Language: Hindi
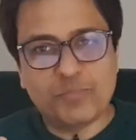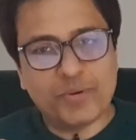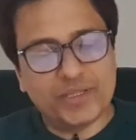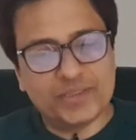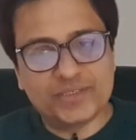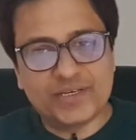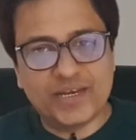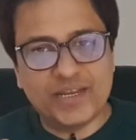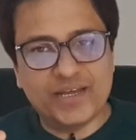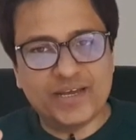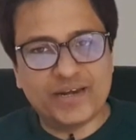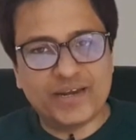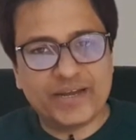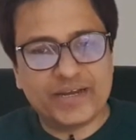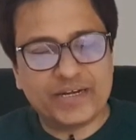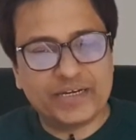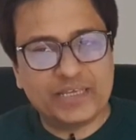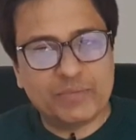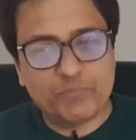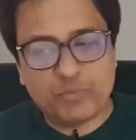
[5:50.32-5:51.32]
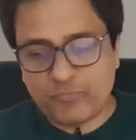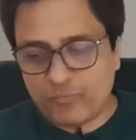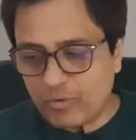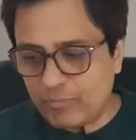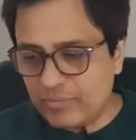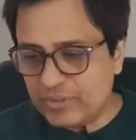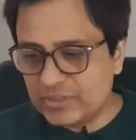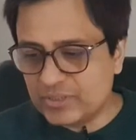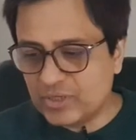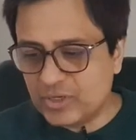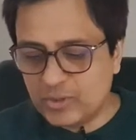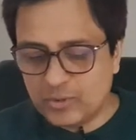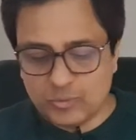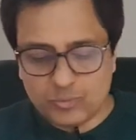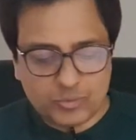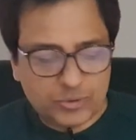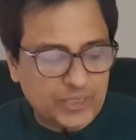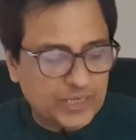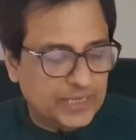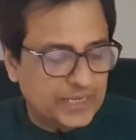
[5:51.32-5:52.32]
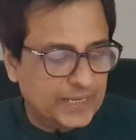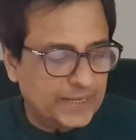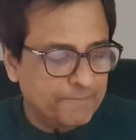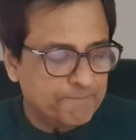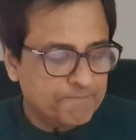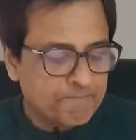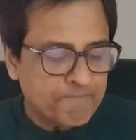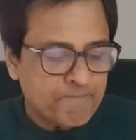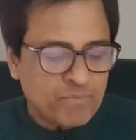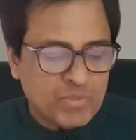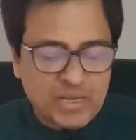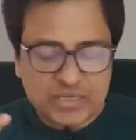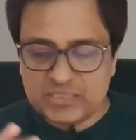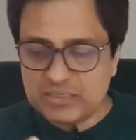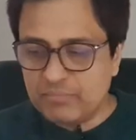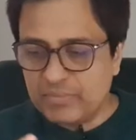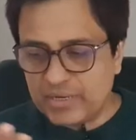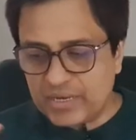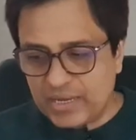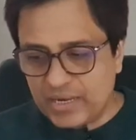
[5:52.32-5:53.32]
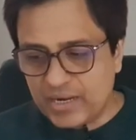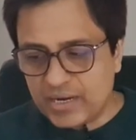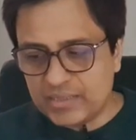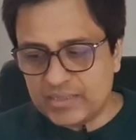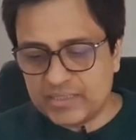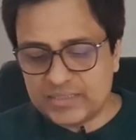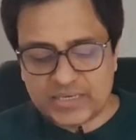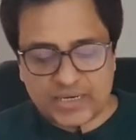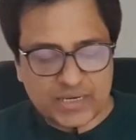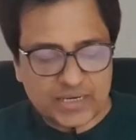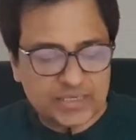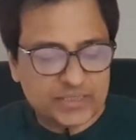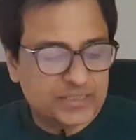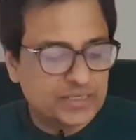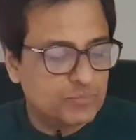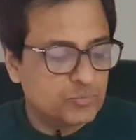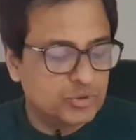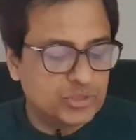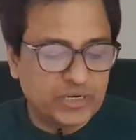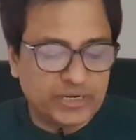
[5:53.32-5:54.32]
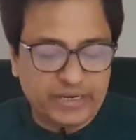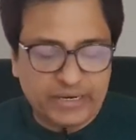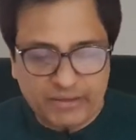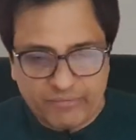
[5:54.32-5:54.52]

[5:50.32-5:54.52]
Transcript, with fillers: तो बात करें अगर रैकेट की परफॉर्मेंस की तो देखिए जब मैं खेल रहा था इस रैकेट से मुझे